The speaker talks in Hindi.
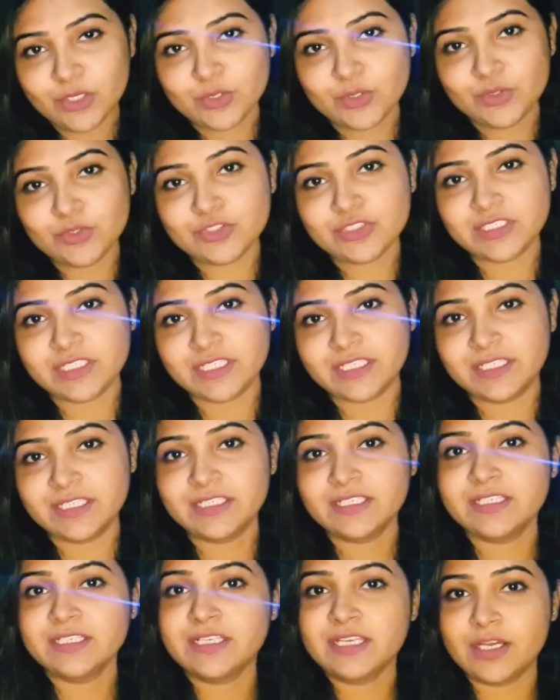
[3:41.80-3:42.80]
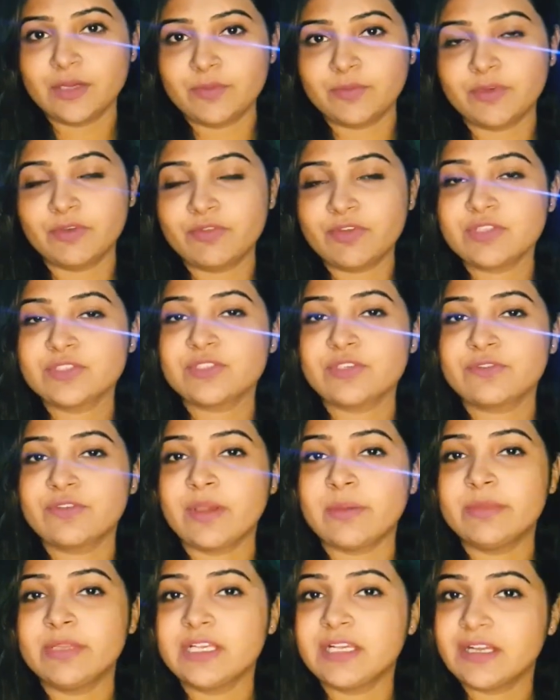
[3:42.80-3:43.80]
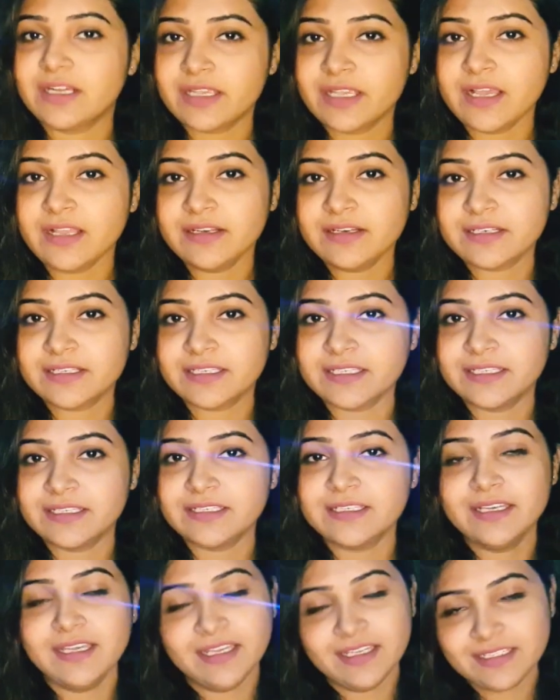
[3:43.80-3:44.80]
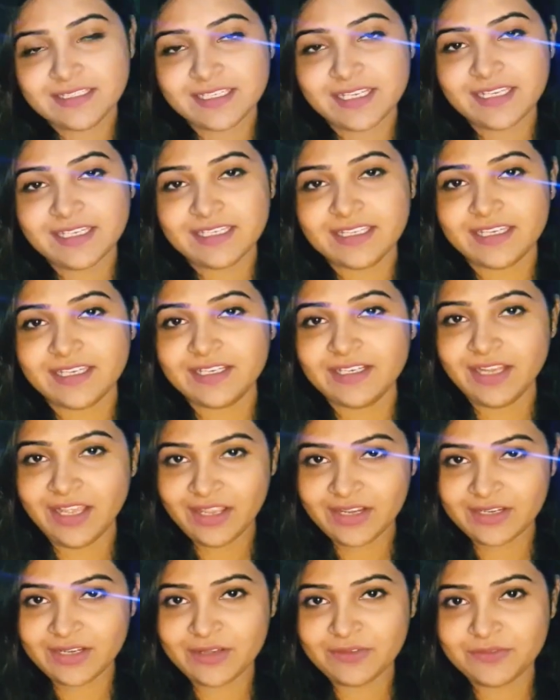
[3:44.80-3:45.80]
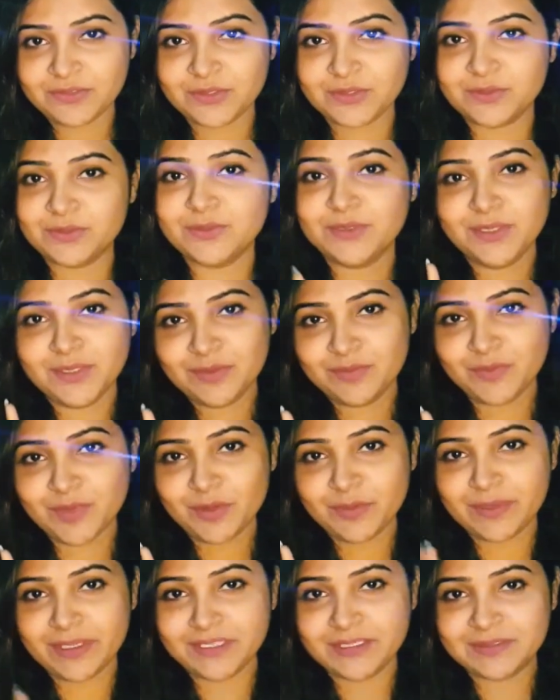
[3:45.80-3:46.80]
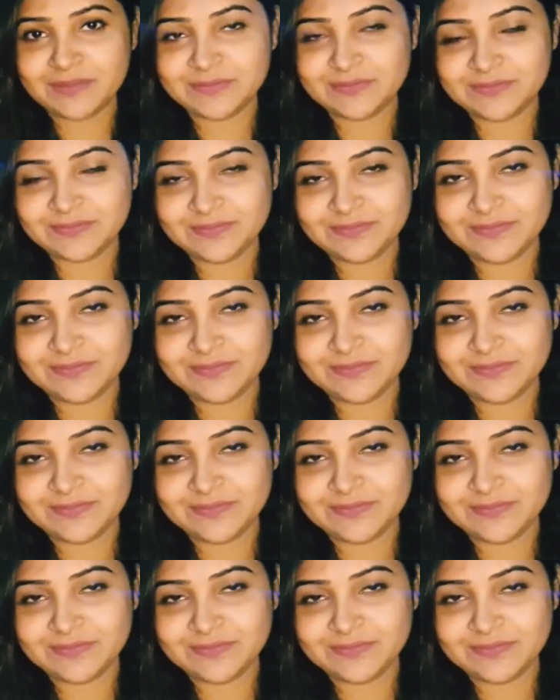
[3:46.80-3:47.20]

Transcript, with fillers: खुश रहें अपने फ्रेंड्स और फैमिली का ख्याल रखें टेक केयर लव यू बाय बाय